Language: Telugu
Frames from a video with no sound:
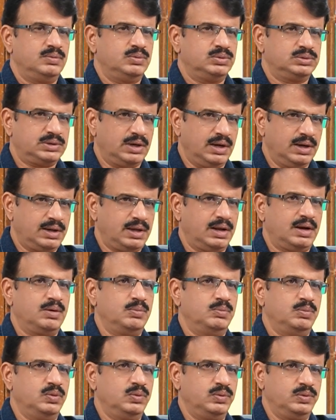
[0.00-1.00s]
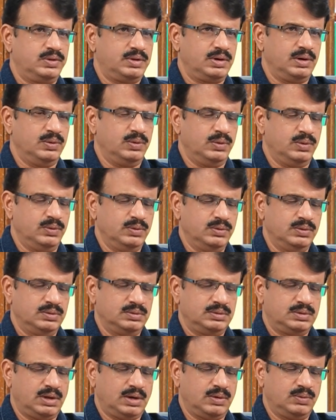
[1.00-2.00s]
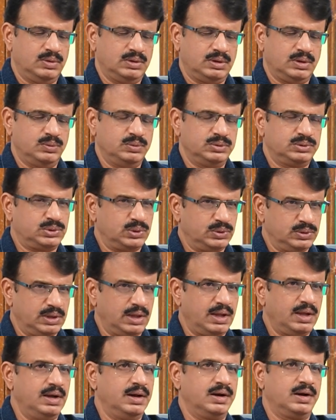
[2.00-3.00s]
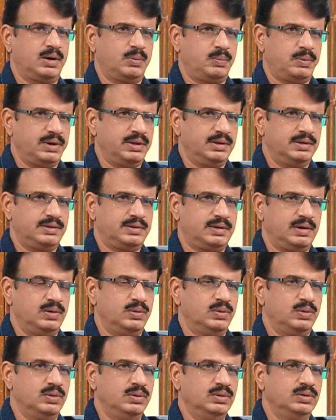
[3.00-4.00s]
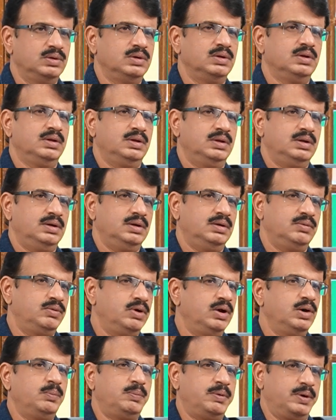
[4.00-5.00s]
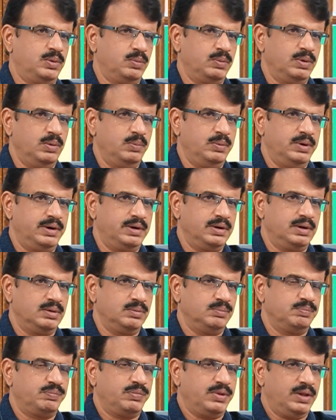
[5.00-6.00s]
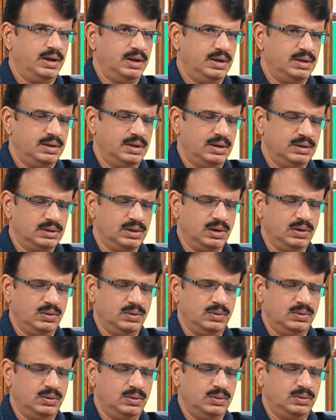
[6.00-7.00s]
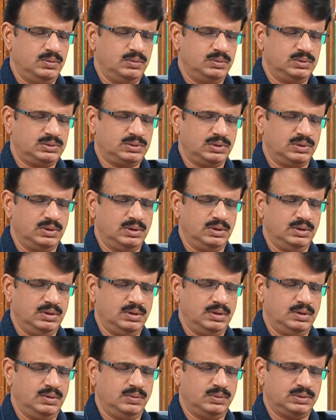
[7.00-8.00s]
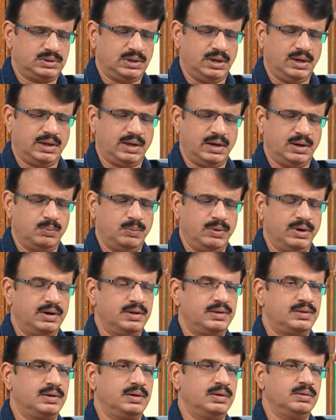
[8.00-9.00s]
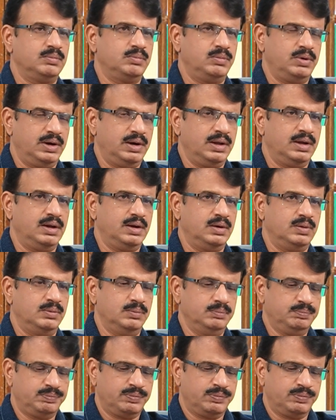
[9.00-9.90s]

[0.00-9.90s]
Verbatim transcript: ఉషా కిరణ్ మూవీస్లోను తర్వాత ఉషోదయ ఎంటర్ప్రైజెస్లోను వీళ్ళు పెట్టుబడులు పెట్టారు అందులో ఉషో ఉషా కిరణ్ మీడియా మీడియాలో